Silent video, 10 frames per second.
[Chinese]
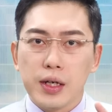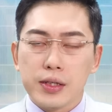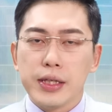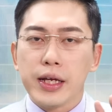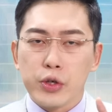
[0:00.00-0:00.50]

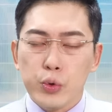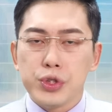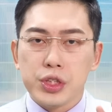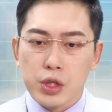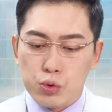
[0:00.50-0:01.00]
那个预
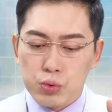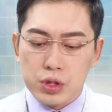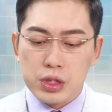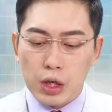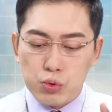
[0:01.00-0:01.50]
期的数
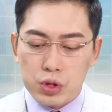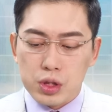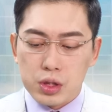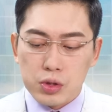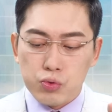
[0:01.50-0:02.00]
字叫做
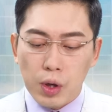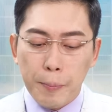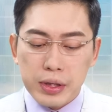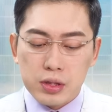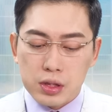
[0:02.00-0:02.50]
是原
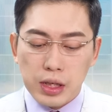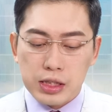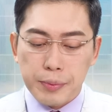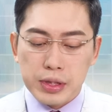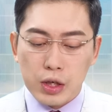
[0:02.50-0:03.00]
本市场
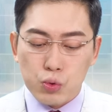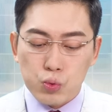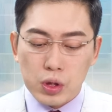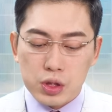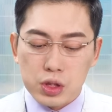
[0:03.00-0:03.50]
上面在
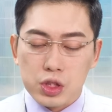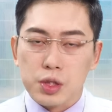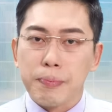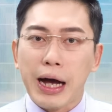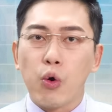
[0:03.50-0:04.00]
估的是十
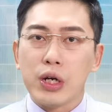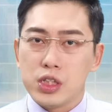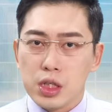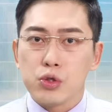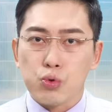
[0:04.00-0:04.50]
八万
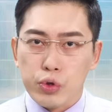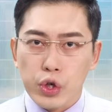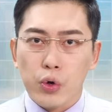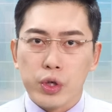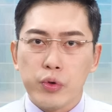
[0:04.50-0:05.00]
人左
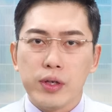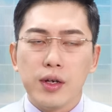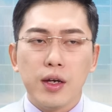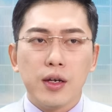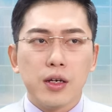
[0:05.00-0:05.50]
右，因为
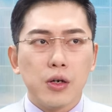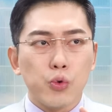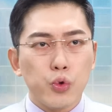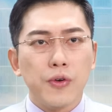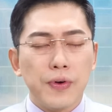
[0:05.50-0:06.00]

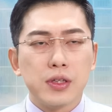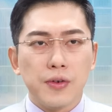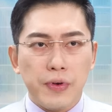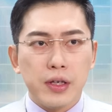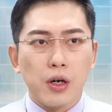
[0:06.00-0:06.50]
五月份的
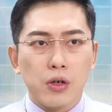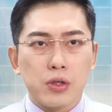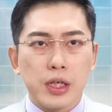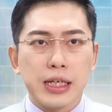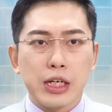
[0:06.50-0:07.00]
非农
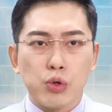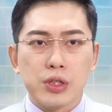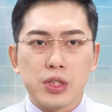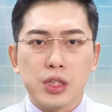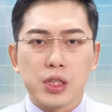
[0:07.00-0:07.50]
应该算
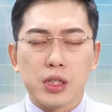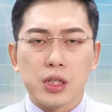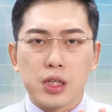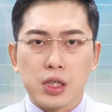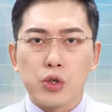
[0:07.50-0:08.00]
是一个
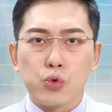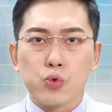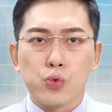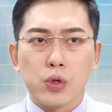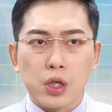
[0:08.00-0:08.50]
合
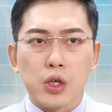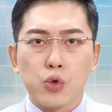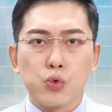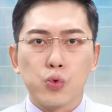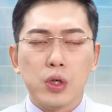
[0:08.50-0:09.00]
乎合
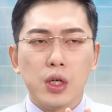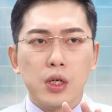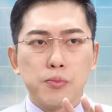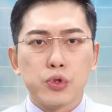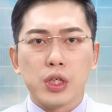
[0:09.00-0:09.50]
乎。
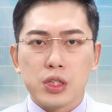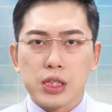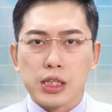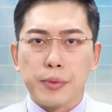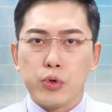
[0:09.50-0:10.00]
目前市
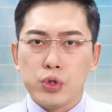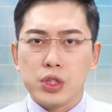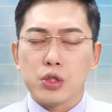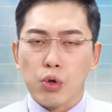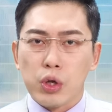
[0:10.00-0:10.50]
场上面预期
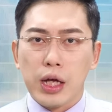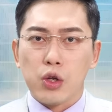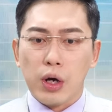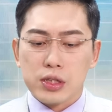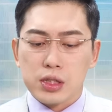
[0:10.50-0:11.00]
的状态的
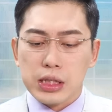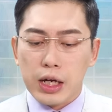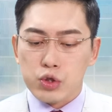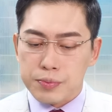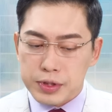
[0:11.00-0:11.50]
话是大
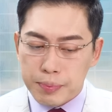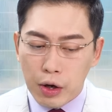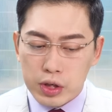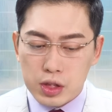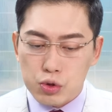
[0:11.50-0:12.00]
概十十八
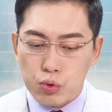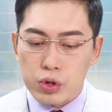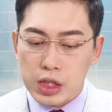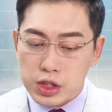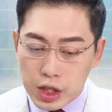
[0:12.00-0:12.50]
万人左右，
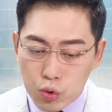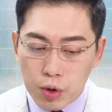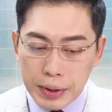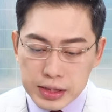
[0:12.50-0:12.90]
对，结果没